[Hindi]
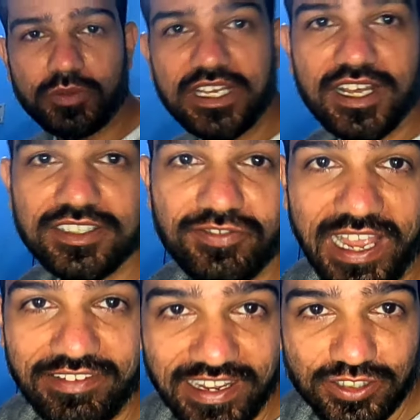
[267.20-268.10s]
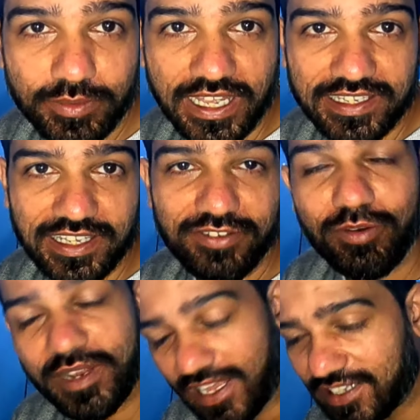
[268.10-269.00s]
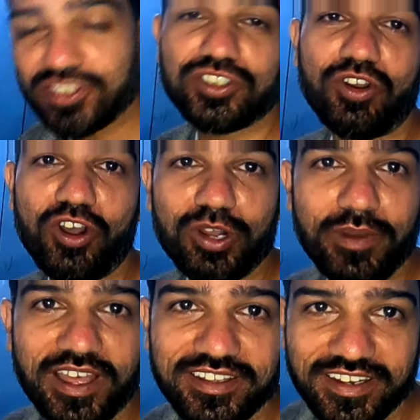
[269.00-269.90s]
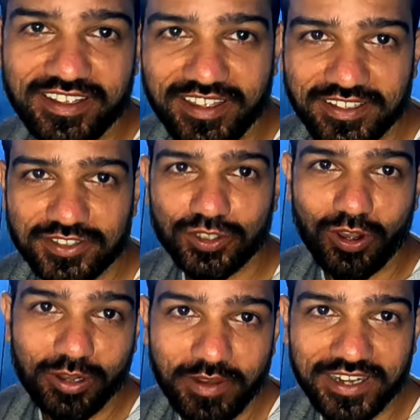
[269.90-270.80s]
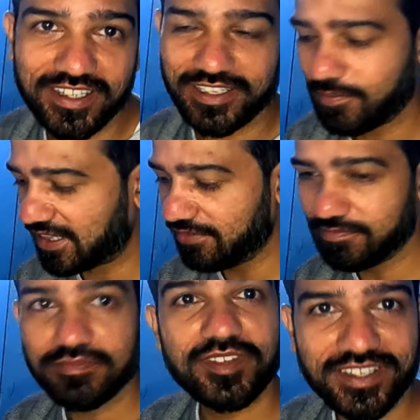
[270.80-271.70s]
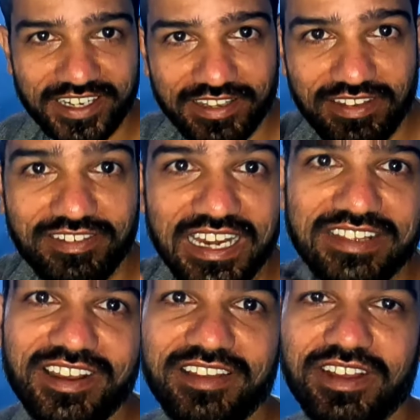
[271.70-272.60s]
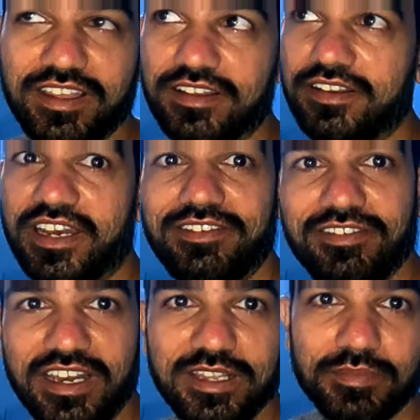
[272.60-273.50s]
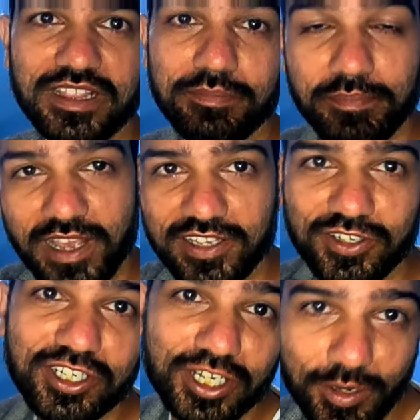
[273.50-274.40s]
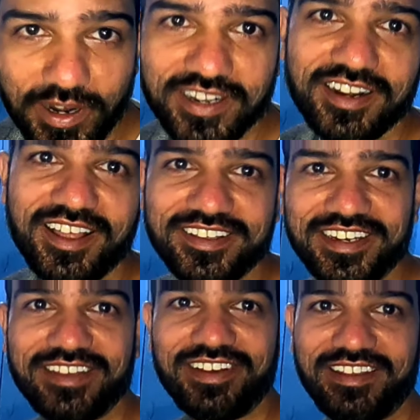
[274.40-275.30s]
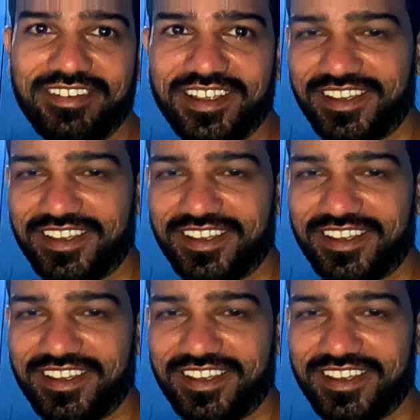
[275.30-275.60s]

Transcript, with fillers: तो भैया आज वाई वाई जो बनाएंगे वो बनाएंगे छौक मार करके छौक मार करके मतलब ग्रेवी वाली वाई वाई ग्रेवी वाली मतलब प्याज और टमाटर डाल करके वाई